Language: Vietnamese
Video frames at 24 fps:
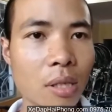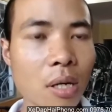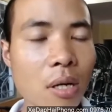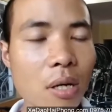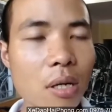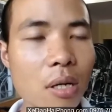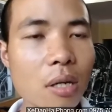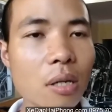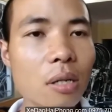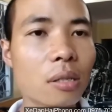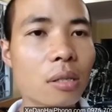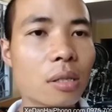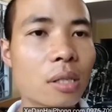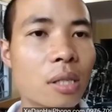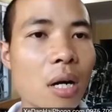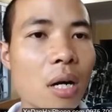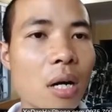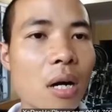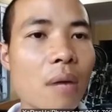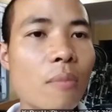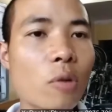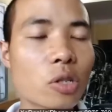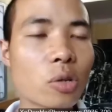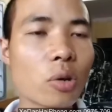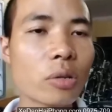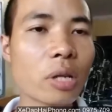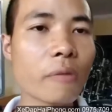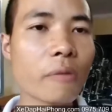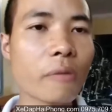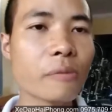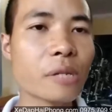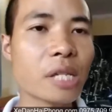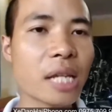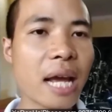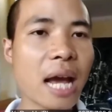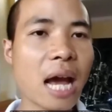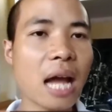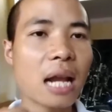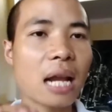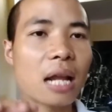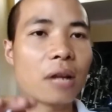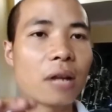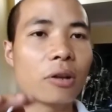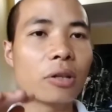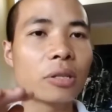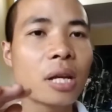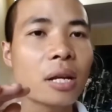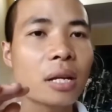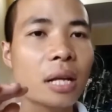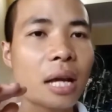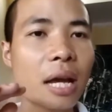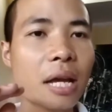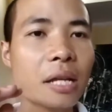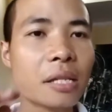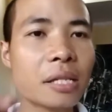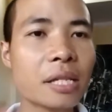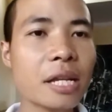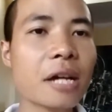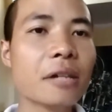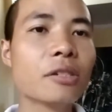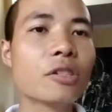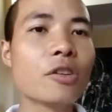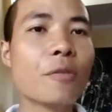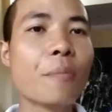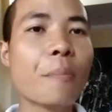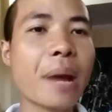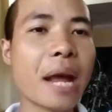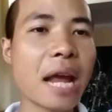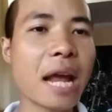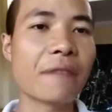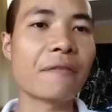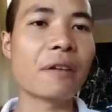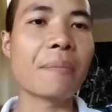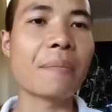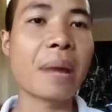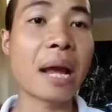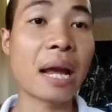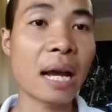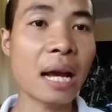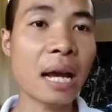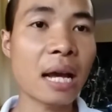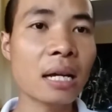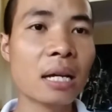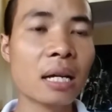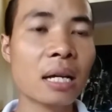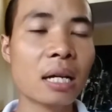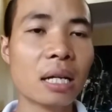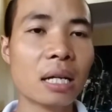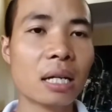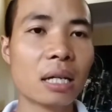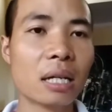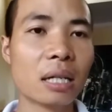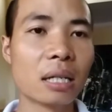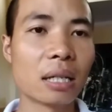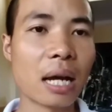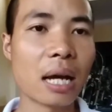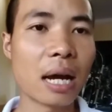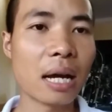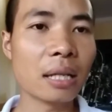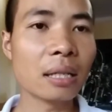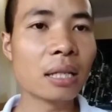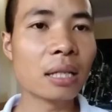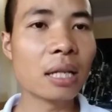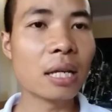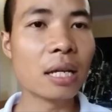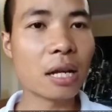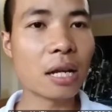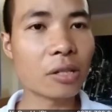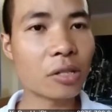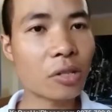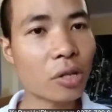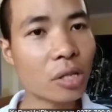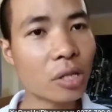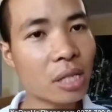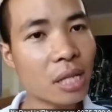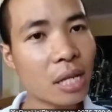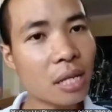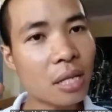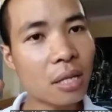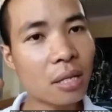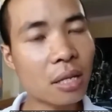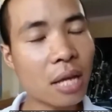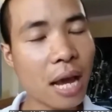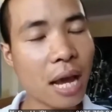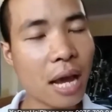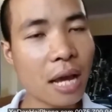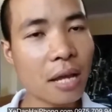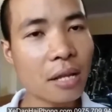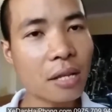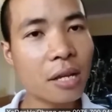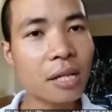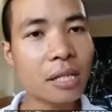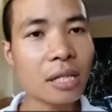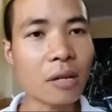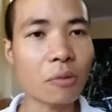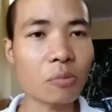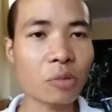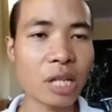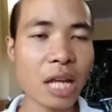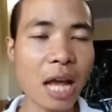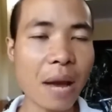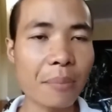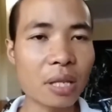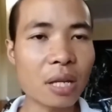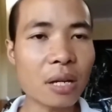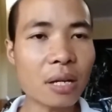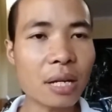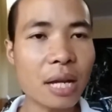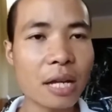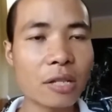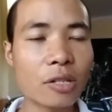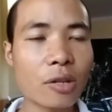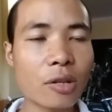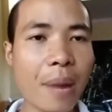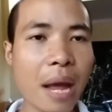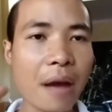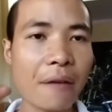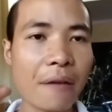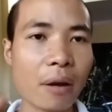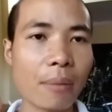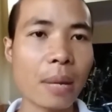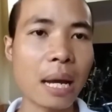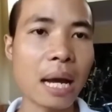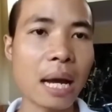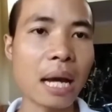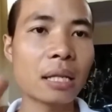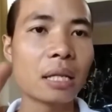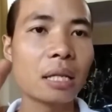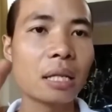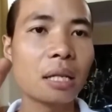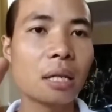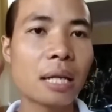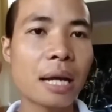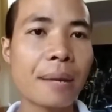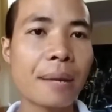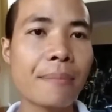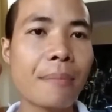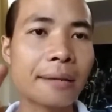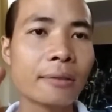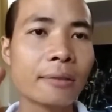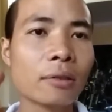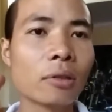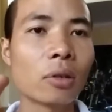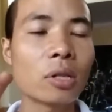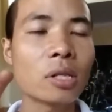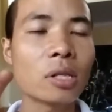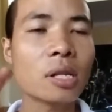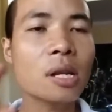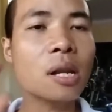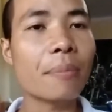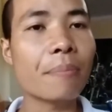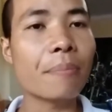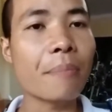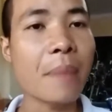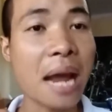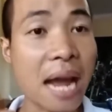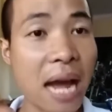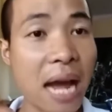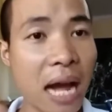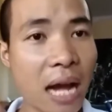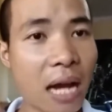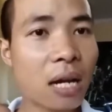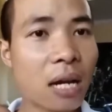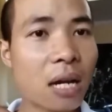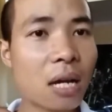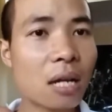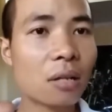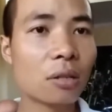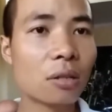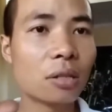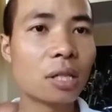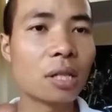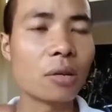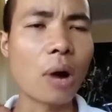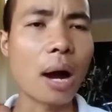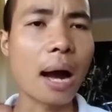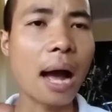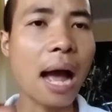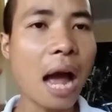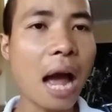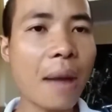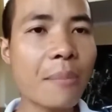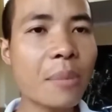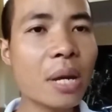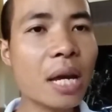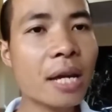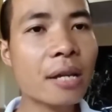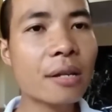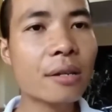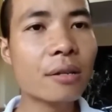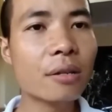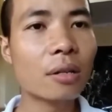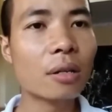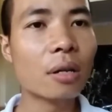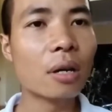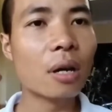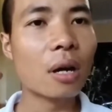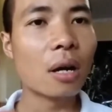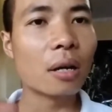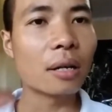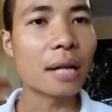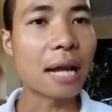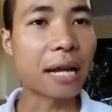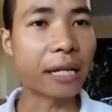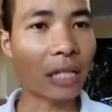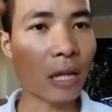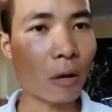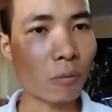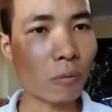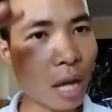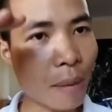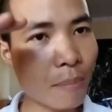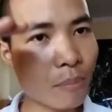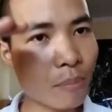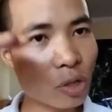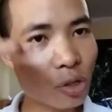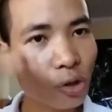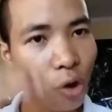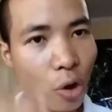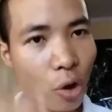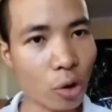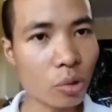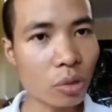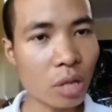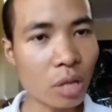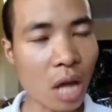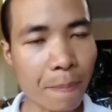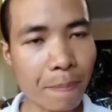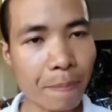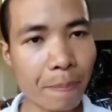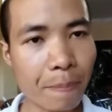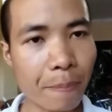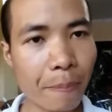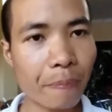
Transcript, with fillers: trừ trừ một số dòng xe là nó thiết kế riêng cho mẹ và bé đấy thì là nó sẽ thiết kế những cái dòng xe mà thiết kế cho mẹ và bé thì cái bánh của nó rất là bé nó chỉ khoảng 20 inch để trọng tâm nó dồn xuống thấp